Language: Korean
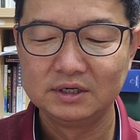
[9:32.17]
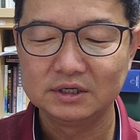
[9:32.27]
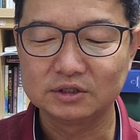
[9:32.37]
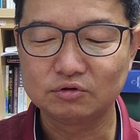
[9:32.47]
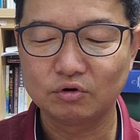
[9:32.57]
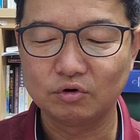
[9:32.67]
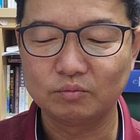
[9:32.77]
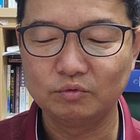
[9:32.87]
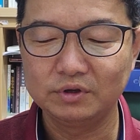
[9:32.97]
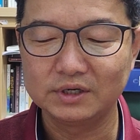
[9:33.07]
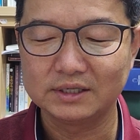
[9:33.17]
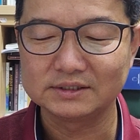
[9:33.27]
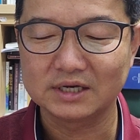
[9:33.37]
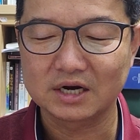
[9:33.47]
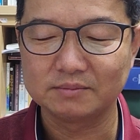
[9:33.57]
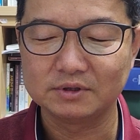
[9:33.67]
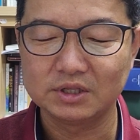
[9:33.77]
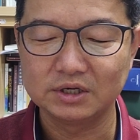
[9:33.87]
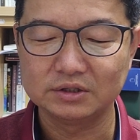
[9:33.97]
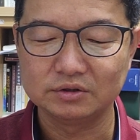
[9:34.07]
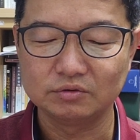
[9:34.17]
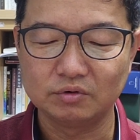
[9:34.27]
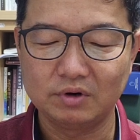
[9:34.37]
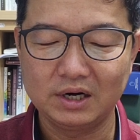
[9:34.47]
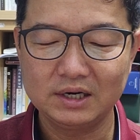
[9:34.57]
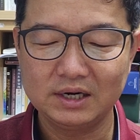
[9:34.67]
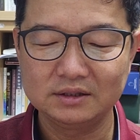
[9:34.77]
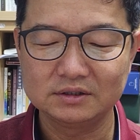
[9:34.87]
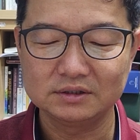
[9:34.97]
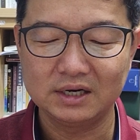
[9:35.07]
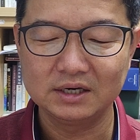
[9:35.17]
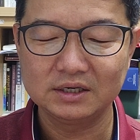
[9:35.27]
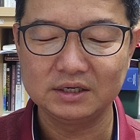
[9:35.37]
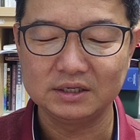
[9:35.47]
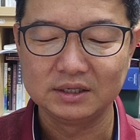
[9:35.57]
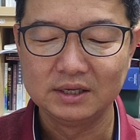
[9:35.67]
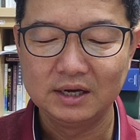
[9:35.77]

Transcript: 그토록 무익한 사람이 되었는고 악한 그 악인이